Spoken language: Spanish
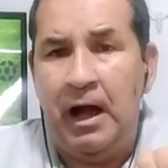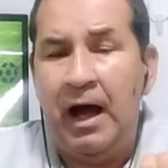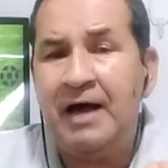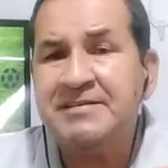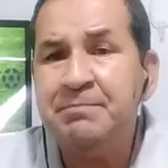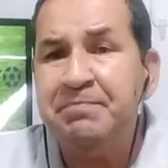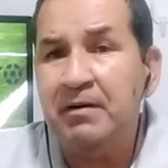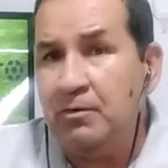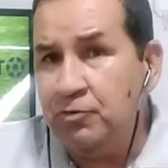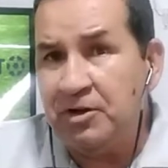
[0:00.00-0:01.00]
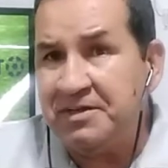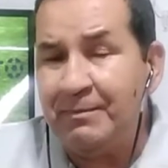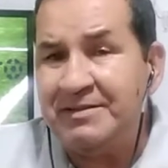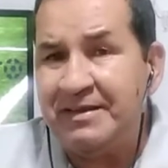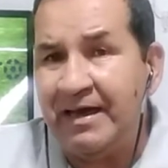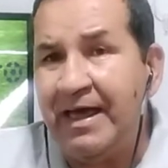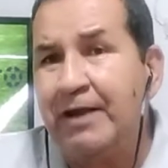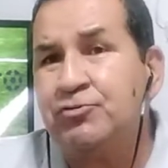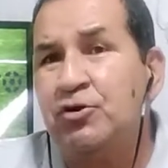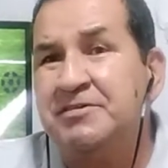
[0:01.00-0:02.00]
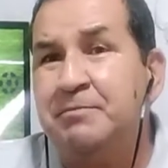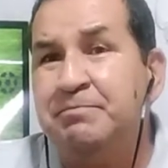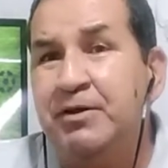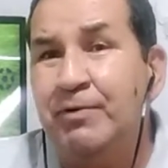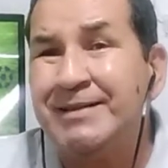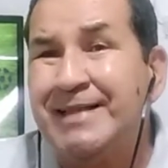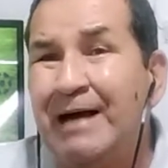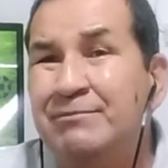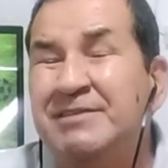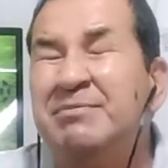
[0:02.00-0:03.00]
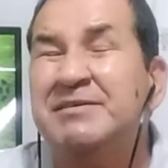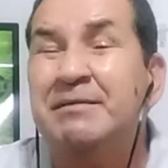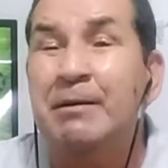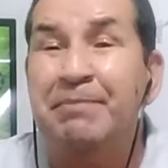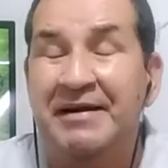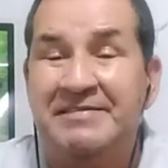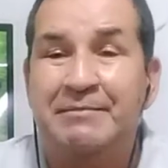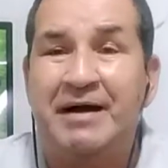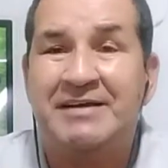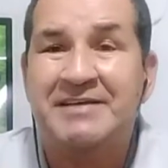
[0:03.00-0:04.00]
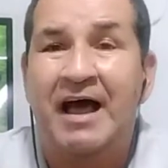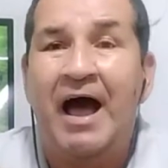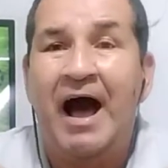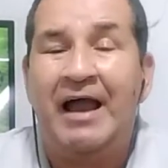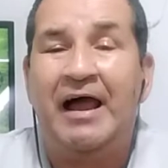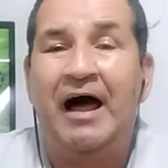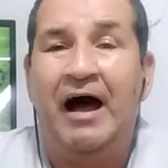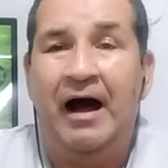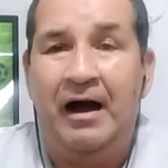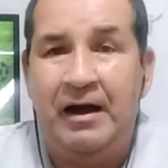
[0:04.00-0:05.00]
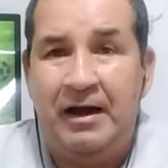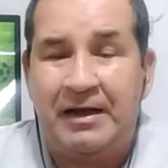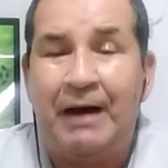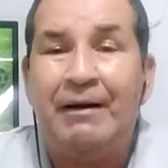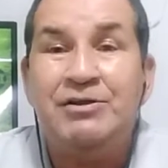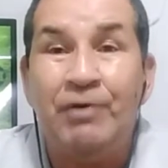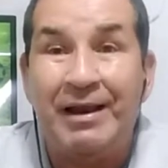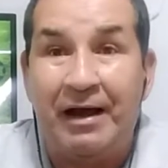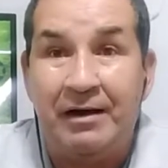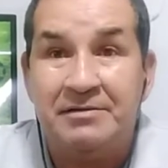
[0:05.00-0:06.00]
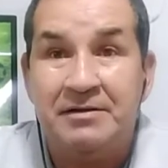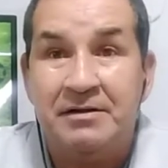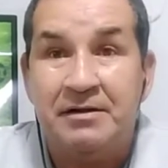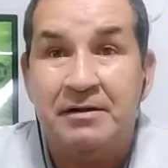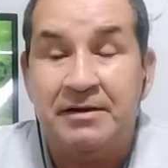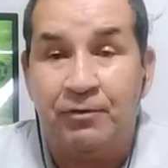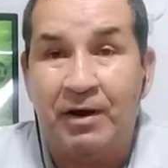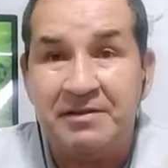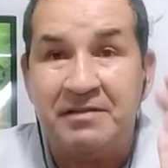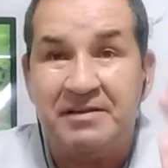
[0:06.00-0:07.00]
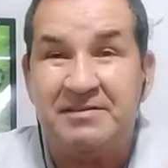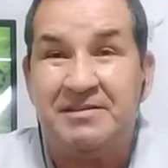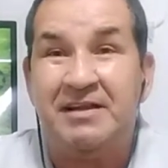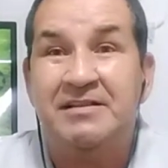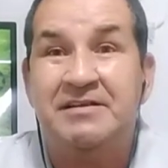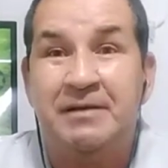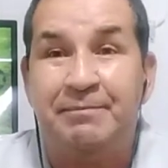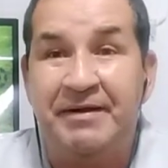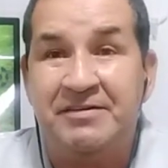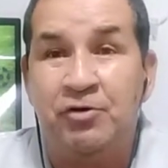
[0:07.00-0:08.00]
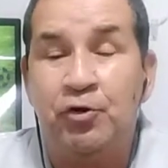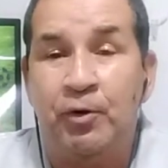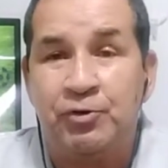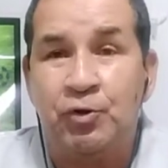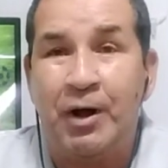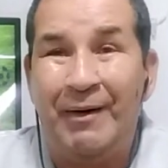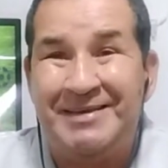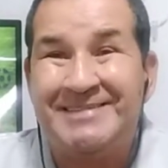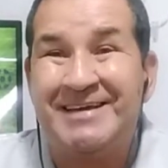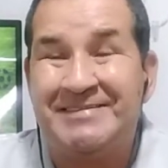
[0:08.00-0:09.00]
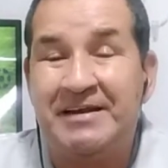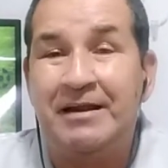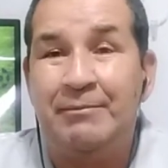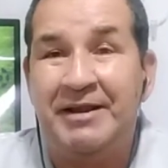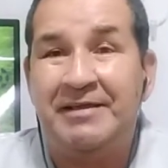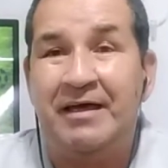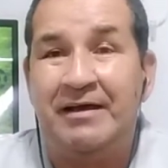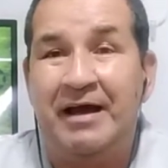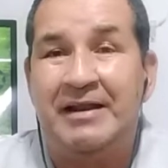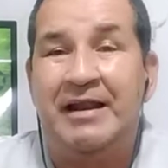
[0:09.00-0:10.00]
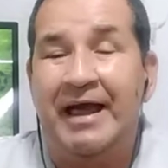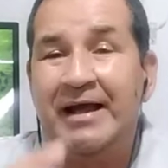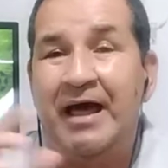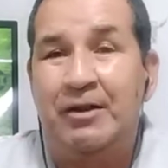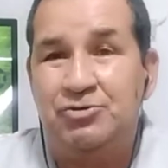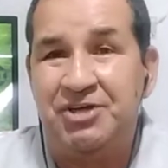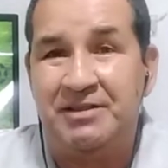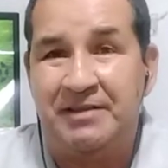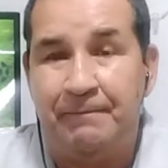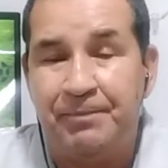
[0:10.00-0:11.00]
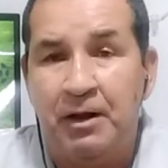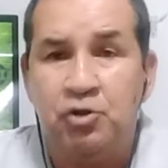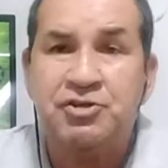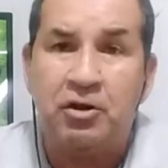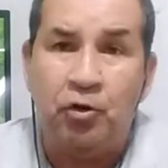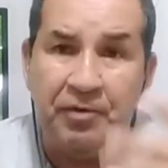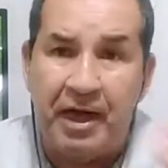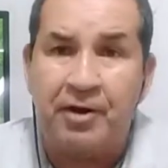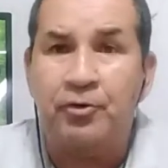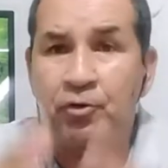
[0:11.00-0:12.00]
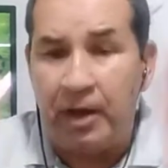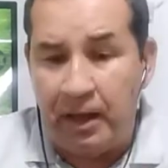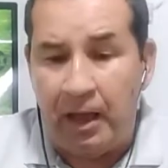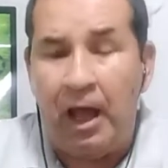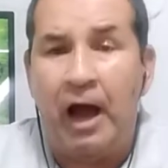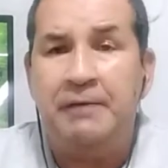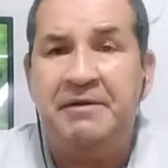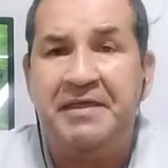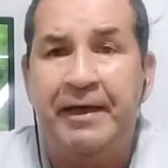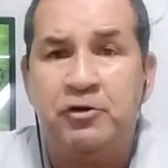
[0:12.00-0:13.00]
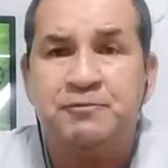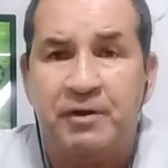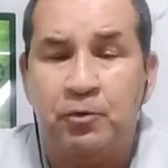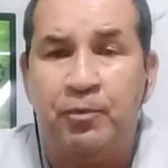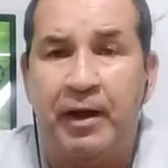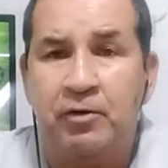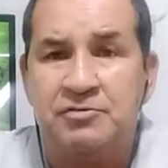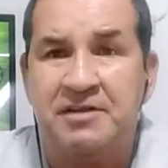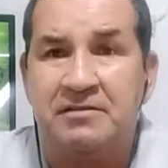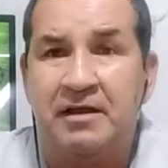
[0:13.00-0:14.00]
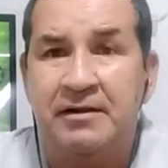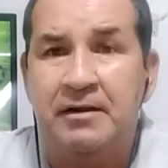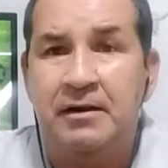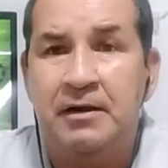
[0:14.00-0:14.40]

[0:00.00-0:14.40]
Hace, a uno le llama tijera, a otro le hacen pirueta, a mí se me parece más a la cabañuela. ¿Recuerdan del desaparecido Roberto Cabañas que hacían en América de Cali en la década del 80? Los que lo vieron o que hay videos, pero lo pueden constatar.